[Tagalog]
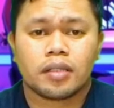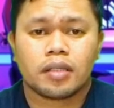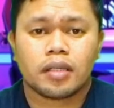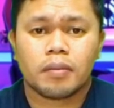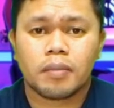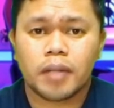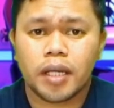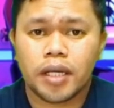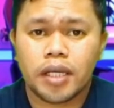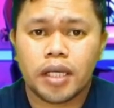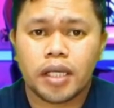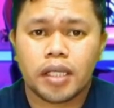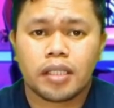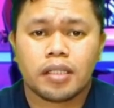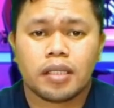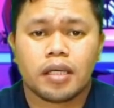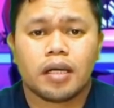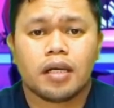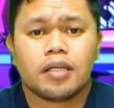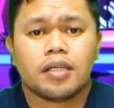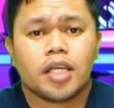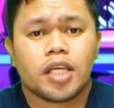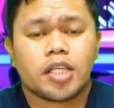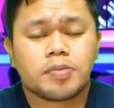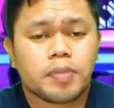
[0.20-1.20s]
Kabayan,
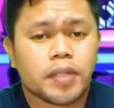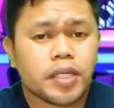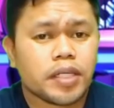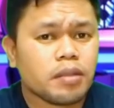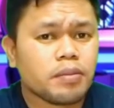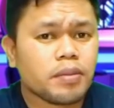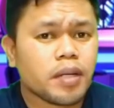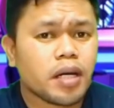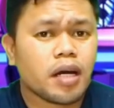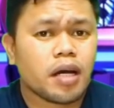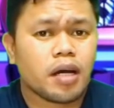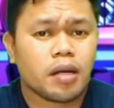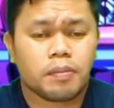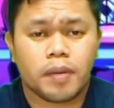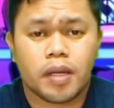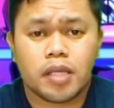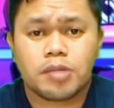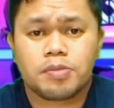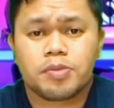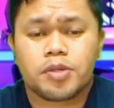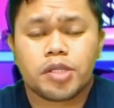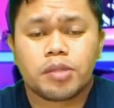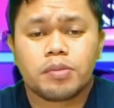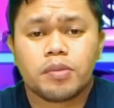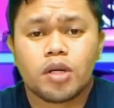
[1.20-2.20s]
expire na ba ang
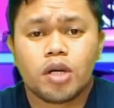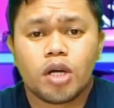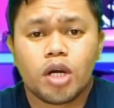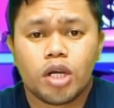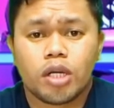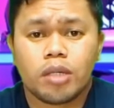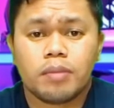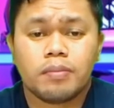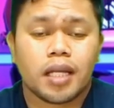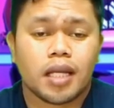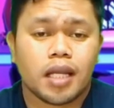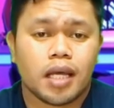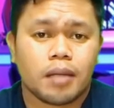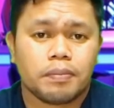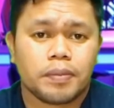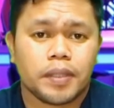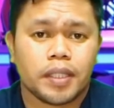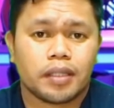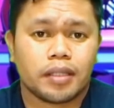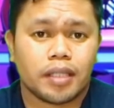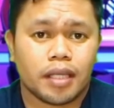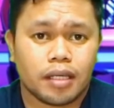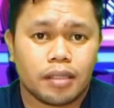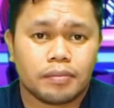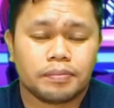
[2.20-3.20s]
passport mo or
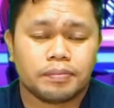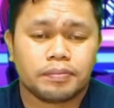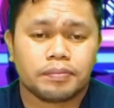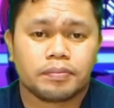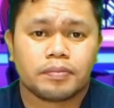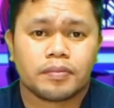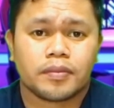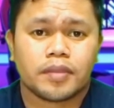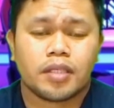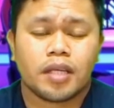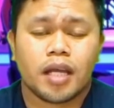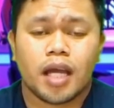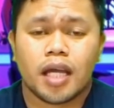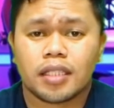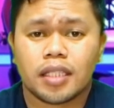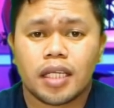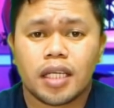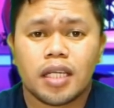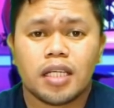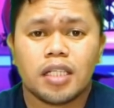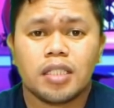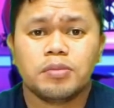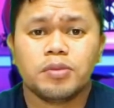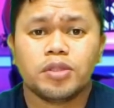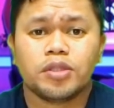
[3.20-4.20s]
malapit na? At
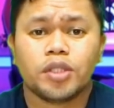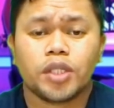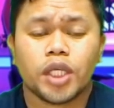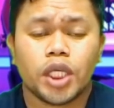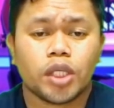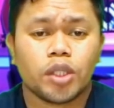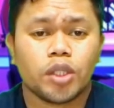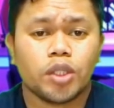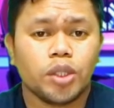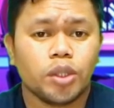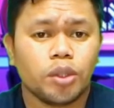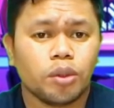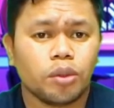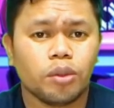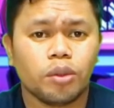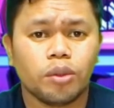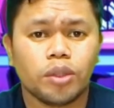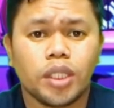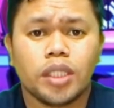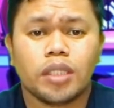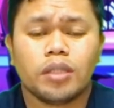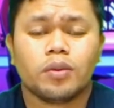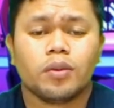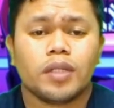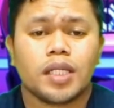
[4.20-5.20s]
kailangan mo itong i-renew
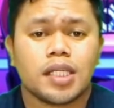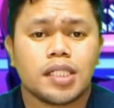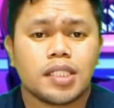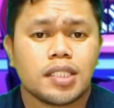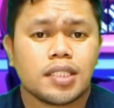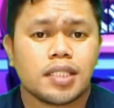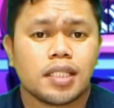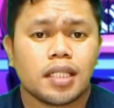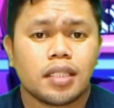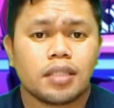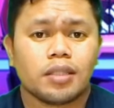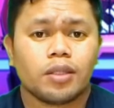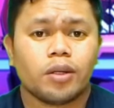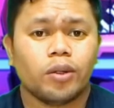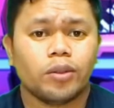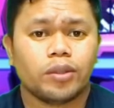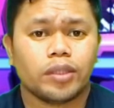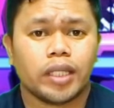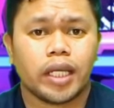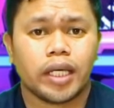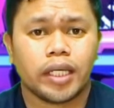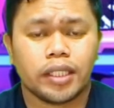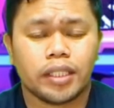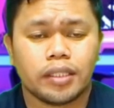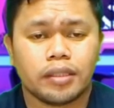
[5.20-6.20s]
ngunit walang slot
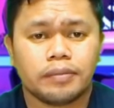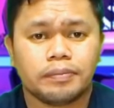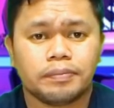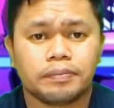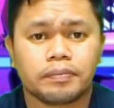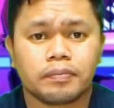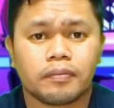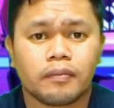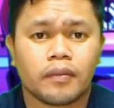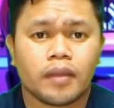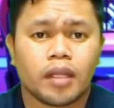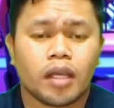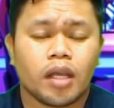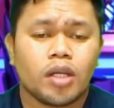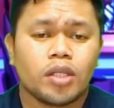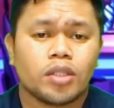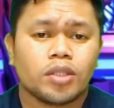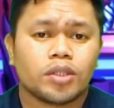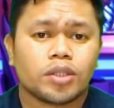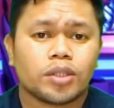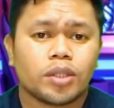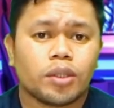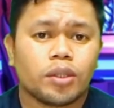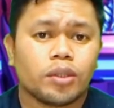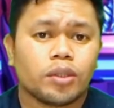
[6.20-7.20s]
online.
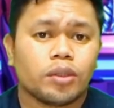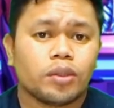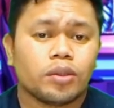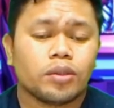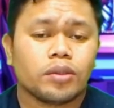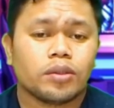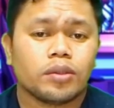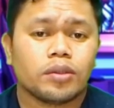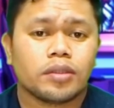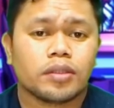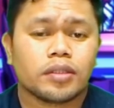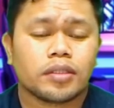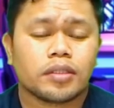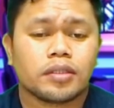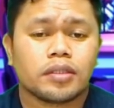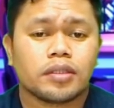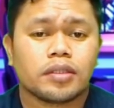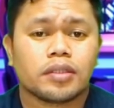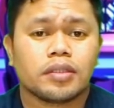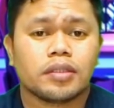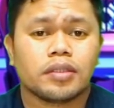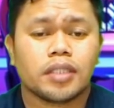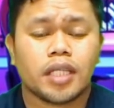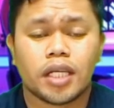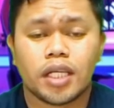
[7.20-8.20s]
So,
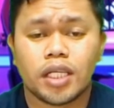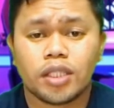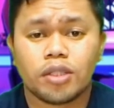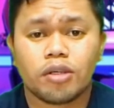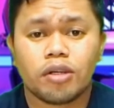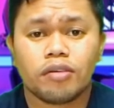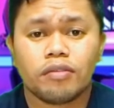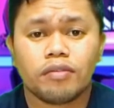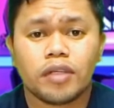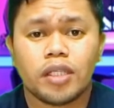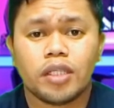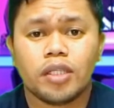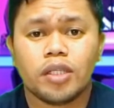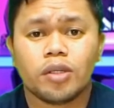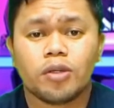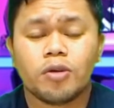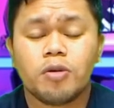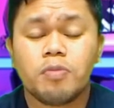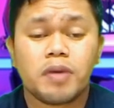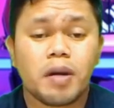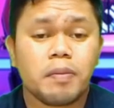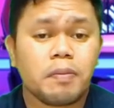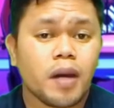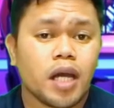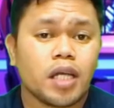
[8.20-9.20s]
narito ang video
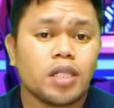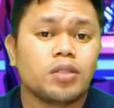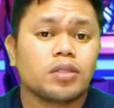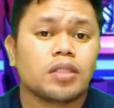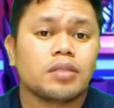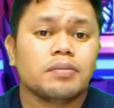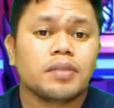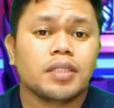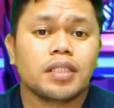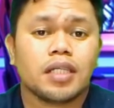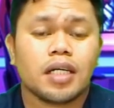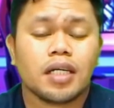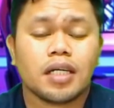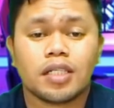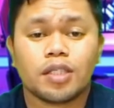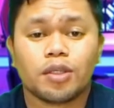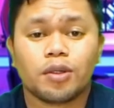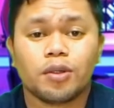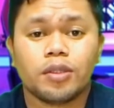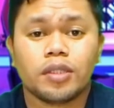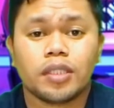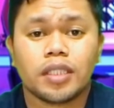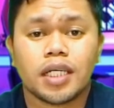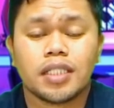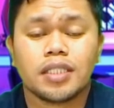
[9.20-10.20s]
kung paano ka
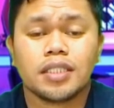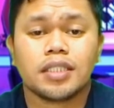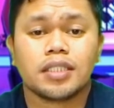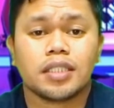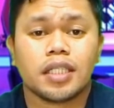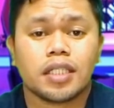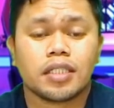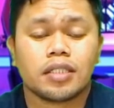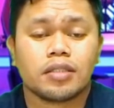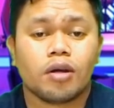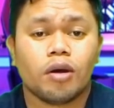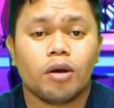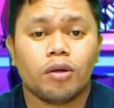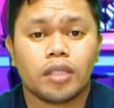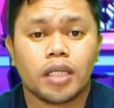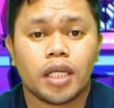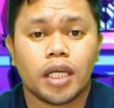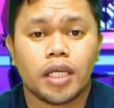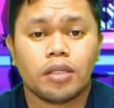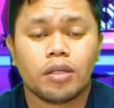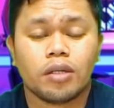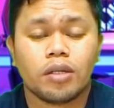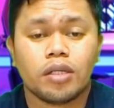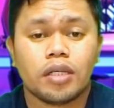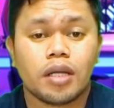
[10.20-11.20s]
magkakaroon ng slot
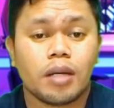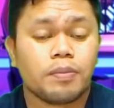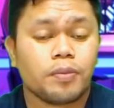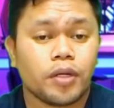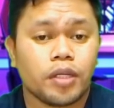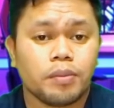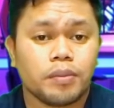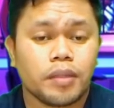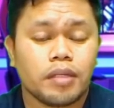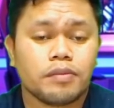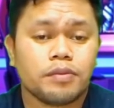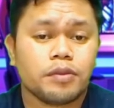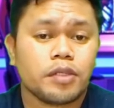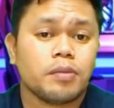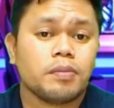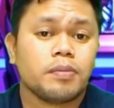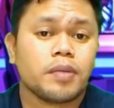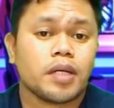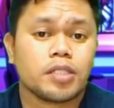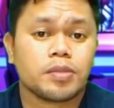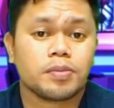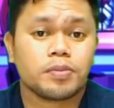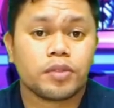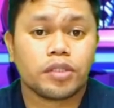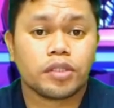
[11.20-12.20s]
online or appointment for
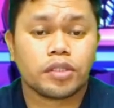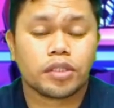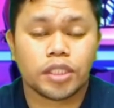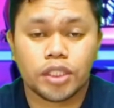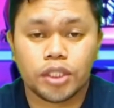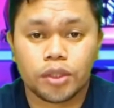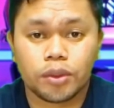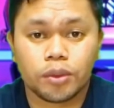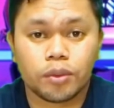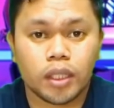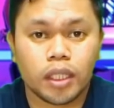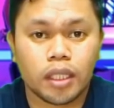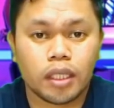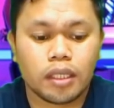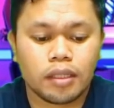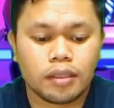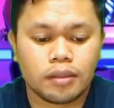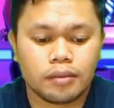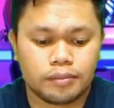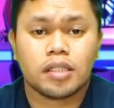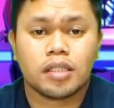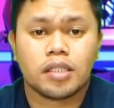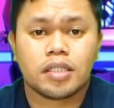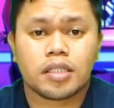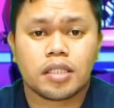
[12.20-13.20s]
passport renewal.
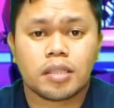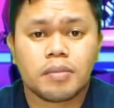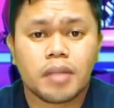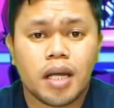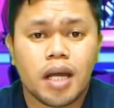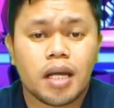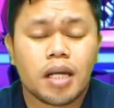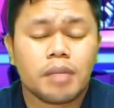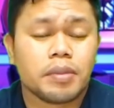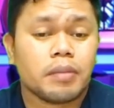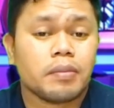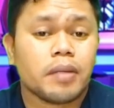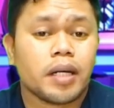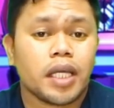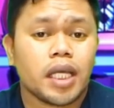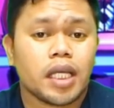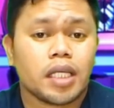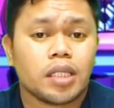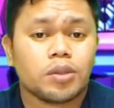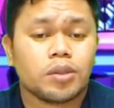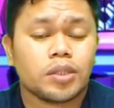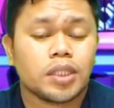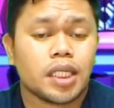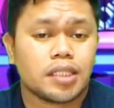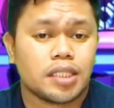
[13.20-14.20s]
Sa mga kababayan
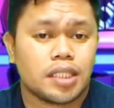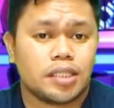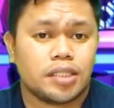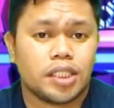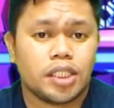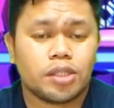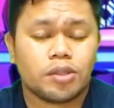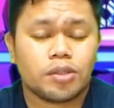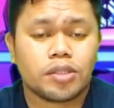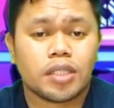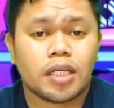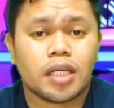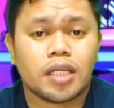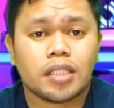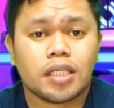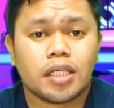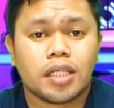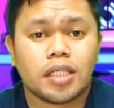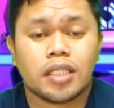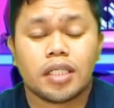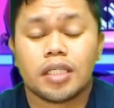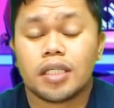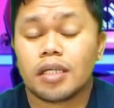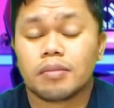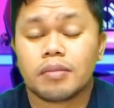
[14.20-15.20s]
ko na nandito sa
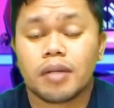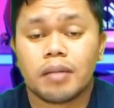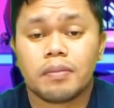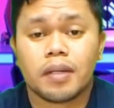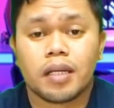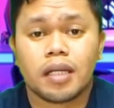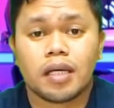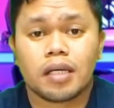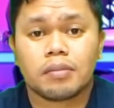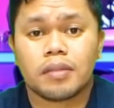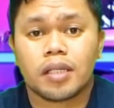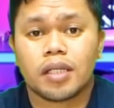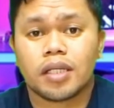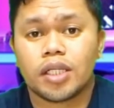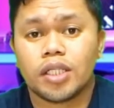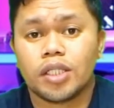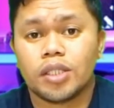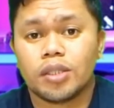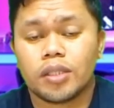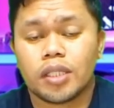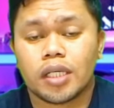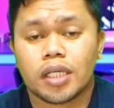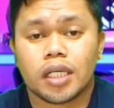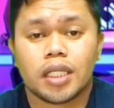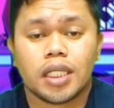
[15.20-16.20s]
Qatar na nagbabalak
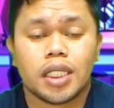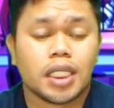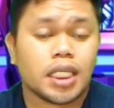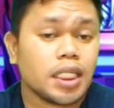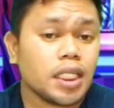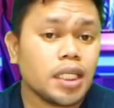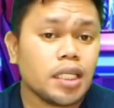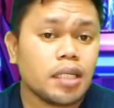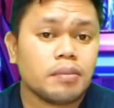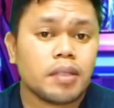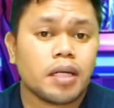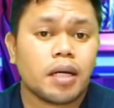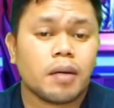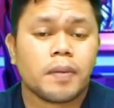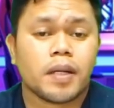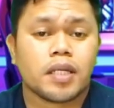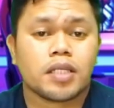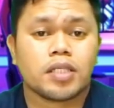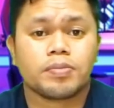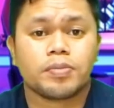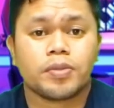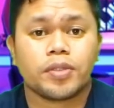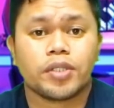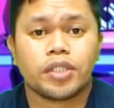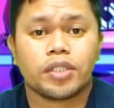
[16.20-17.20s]
mag-renew ng kanilang mga
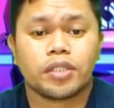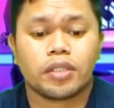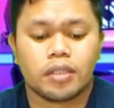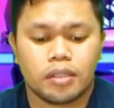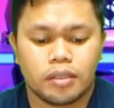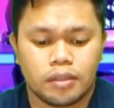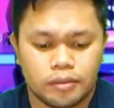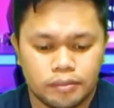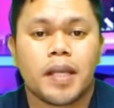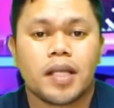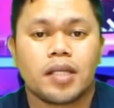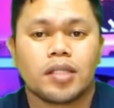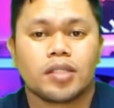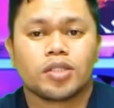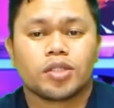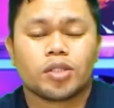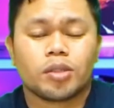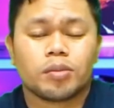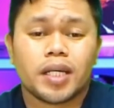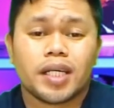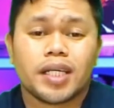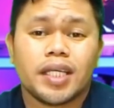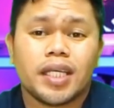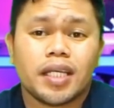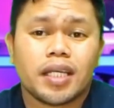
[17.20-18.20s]
passport,
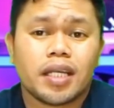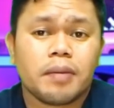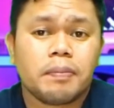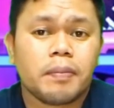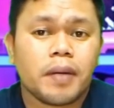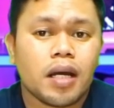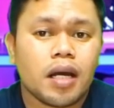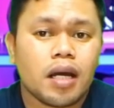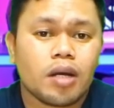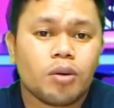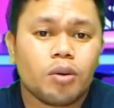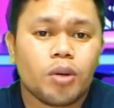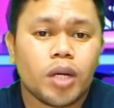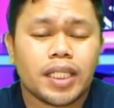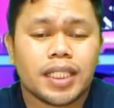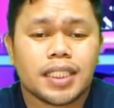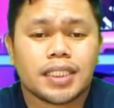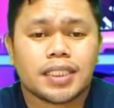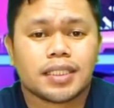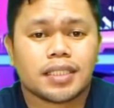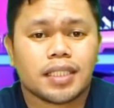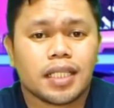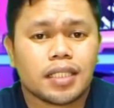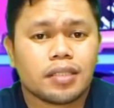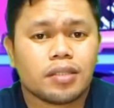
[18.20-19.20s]
sobrang hirap makakuha
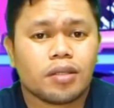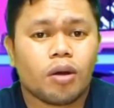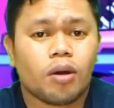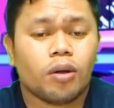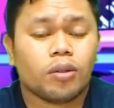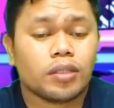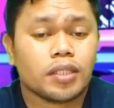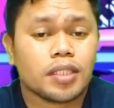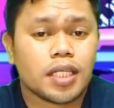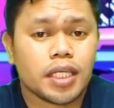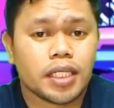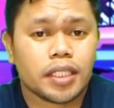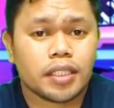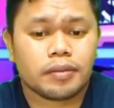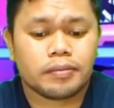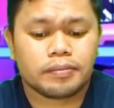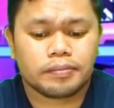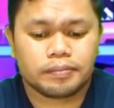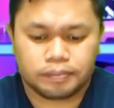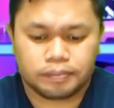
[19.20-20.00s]
ng slot online.